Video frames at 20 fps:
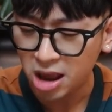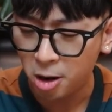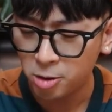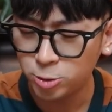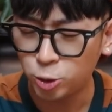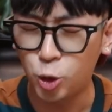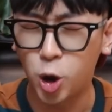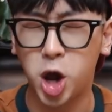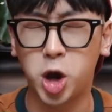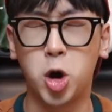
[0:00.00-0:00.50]

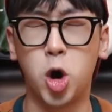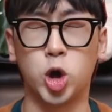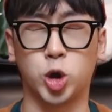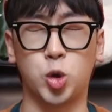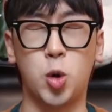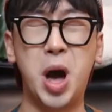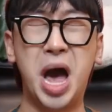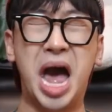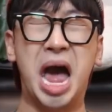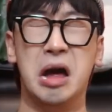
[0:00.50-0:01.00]
ui ngọt
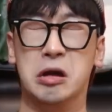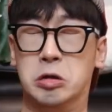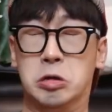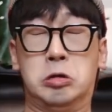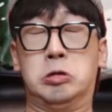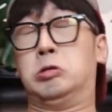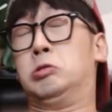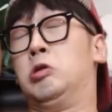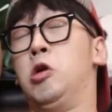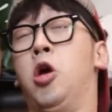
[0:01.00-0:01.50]
quá
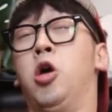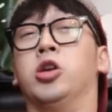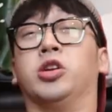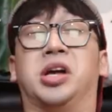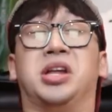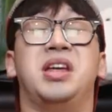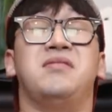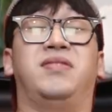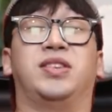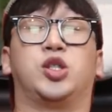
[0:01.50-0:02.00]

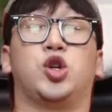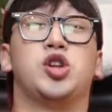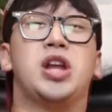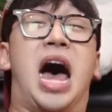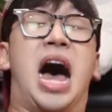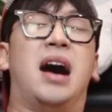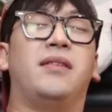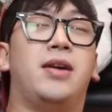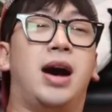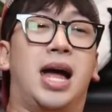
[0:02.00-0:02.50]
cái này phải cho
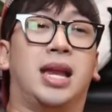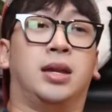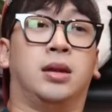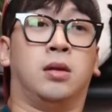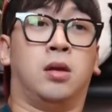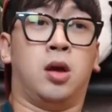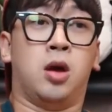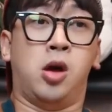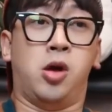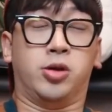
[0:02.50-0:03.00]
đá vào ăn
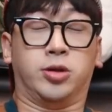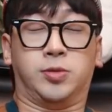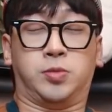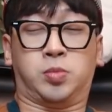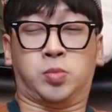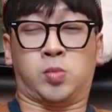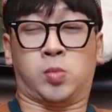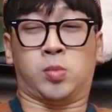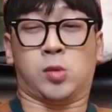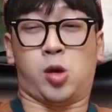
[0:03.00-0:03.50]

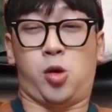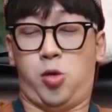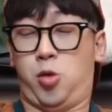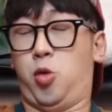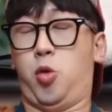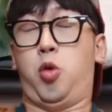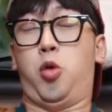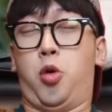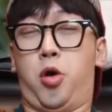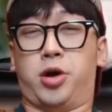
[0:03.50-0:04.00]

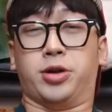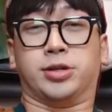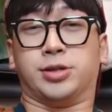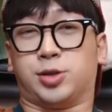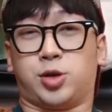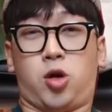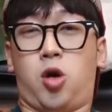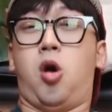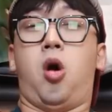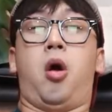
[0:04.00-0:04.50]
ui
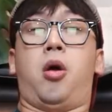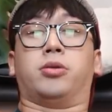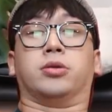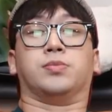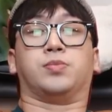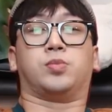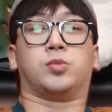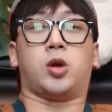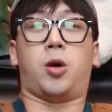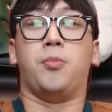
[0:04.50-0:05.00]
ờ,
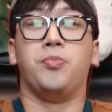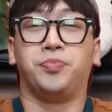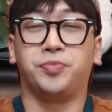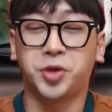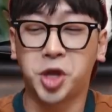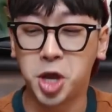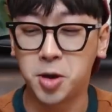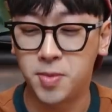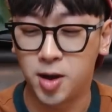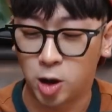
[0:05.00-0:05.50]

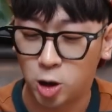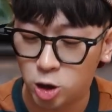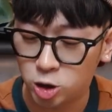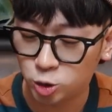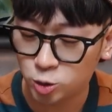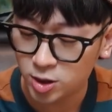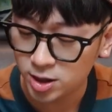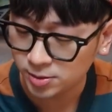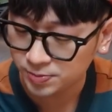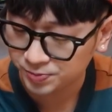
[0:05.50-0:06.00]
nhưng mà
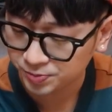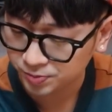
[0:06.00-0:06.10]
ngon quá